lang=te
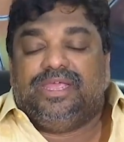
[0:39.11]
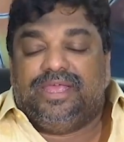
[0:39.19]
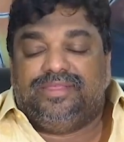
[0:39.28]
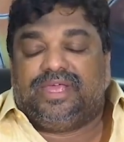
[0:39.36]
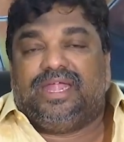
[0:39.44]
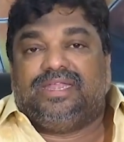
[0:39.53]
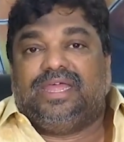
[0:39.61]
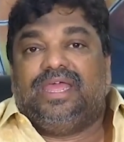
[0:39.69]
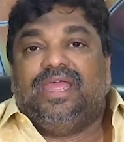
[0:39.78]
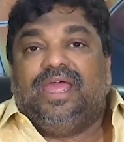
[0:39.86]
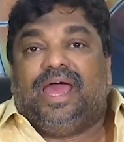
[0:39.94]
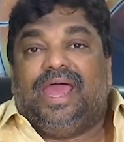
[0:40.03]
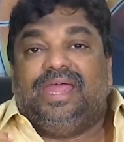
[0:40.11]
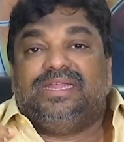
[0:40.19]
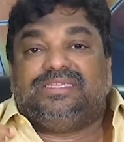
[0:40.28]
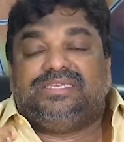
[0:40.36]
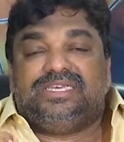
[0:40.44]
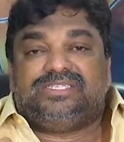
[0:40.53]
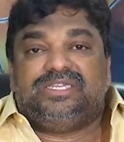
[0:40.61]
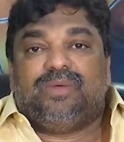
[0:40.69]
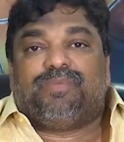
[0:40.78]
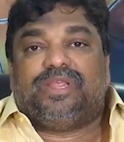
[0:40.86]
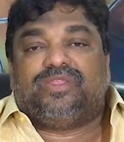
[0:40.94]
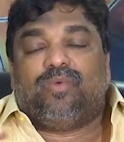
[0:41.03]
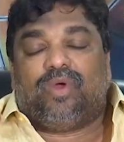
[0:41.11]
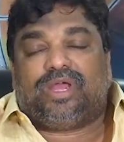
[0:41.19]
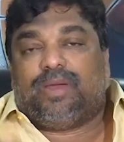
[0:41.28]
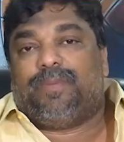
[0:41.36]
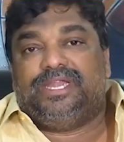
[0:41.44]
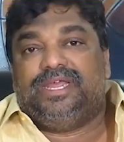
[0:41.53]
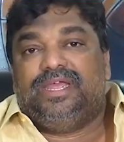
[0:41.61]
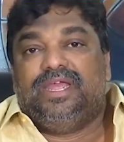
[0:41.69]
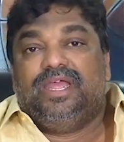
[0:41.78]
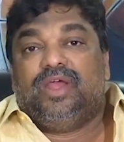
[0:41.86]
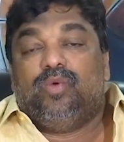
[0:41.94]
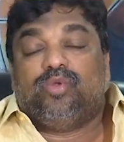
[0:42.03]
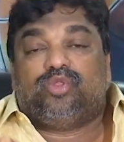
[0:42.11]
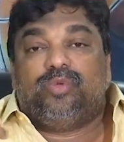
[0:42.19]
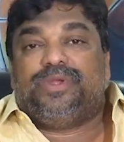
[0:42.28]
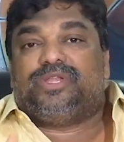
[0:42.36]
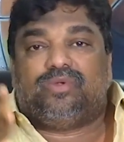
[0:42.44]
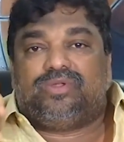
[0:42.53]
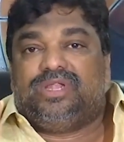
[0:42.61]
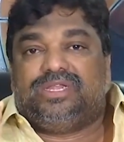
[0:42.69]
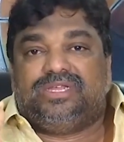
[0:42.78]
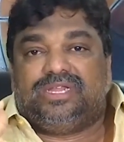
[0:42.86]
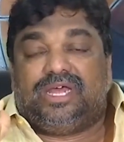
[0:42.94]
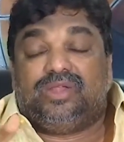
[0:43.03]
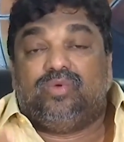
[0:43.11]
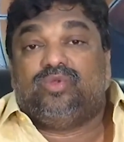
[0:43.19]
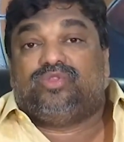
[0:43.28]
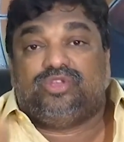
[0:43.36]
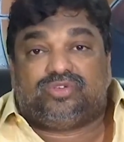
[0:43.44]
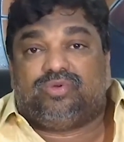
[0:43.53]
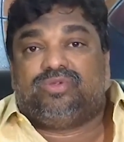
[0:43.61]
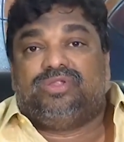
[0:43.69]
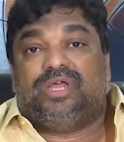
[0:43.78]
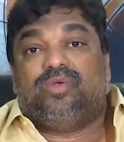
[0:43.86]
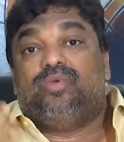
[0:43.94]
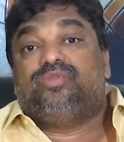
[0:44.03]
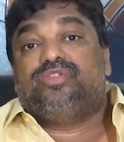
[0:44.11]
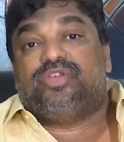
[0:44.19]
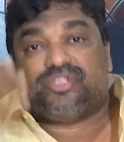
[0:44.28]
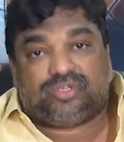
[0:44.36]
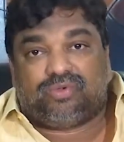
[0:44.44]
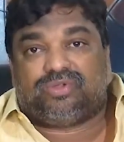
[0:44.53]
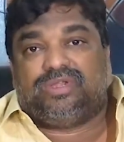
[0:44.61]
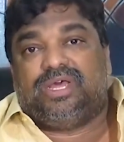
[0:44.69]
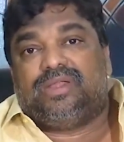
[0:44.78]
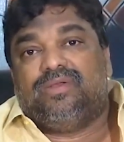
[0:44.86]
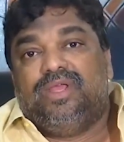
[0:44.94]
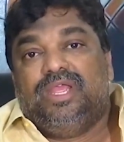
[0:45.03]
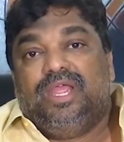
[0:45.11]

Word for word: ఎందుకంటే ఆయన చేసిన ప్రతి ఒక్క పని గుర్తుపెట్టుకుంటున్నారు జనాలు గుర్తుంచుకుంటున్నారు గుర్తు తెచ్చుకుంటున్నారు